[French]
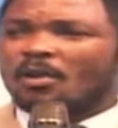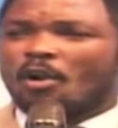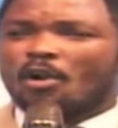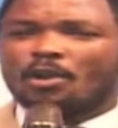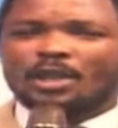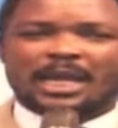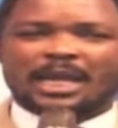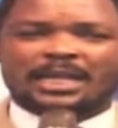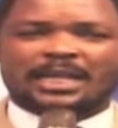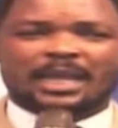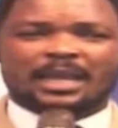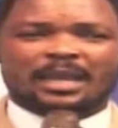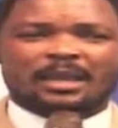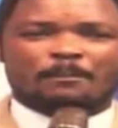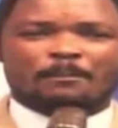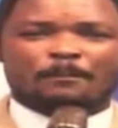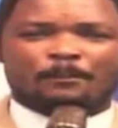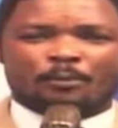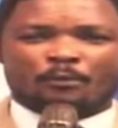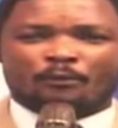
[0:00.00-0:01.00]
y
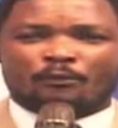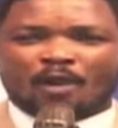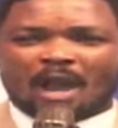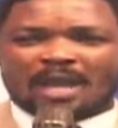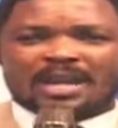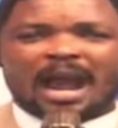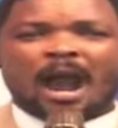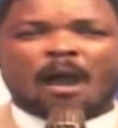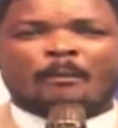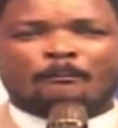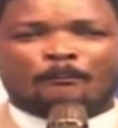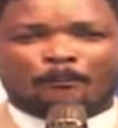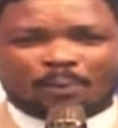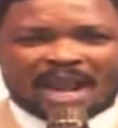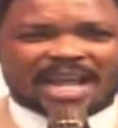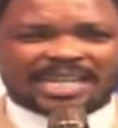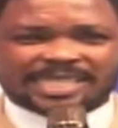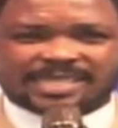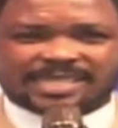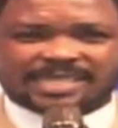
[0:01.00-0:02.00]
que pouvoir en
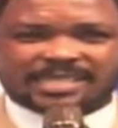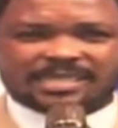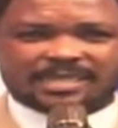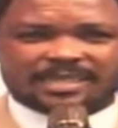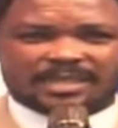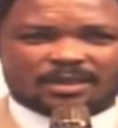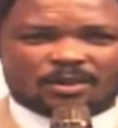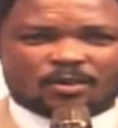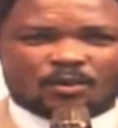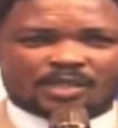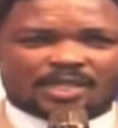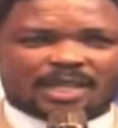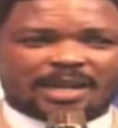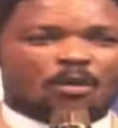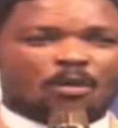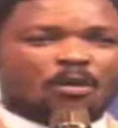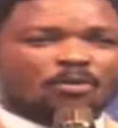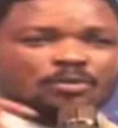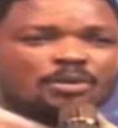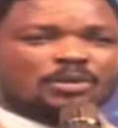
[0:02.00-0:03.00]
place au
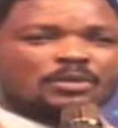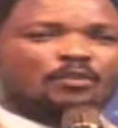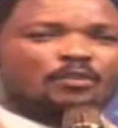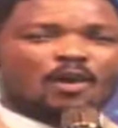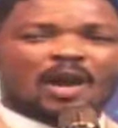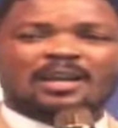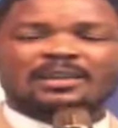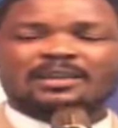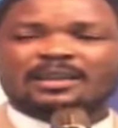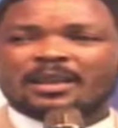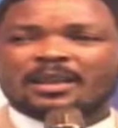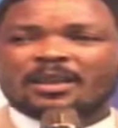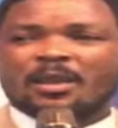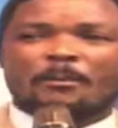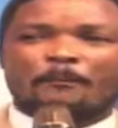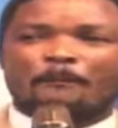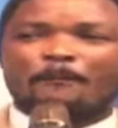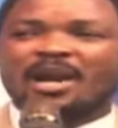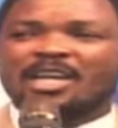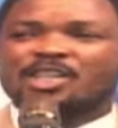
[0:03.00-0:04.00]
la Côte d'Ivoire
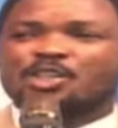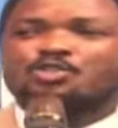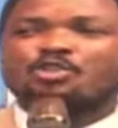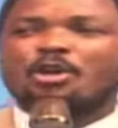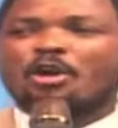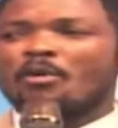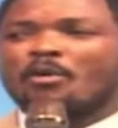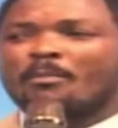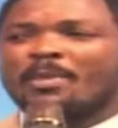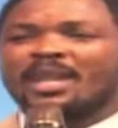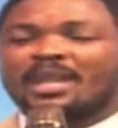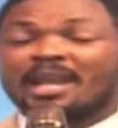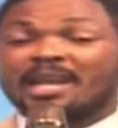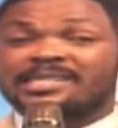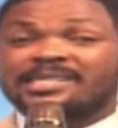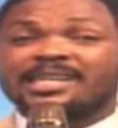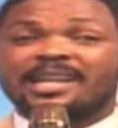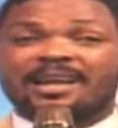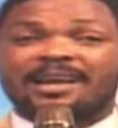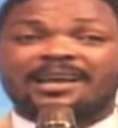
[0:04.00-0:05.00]
je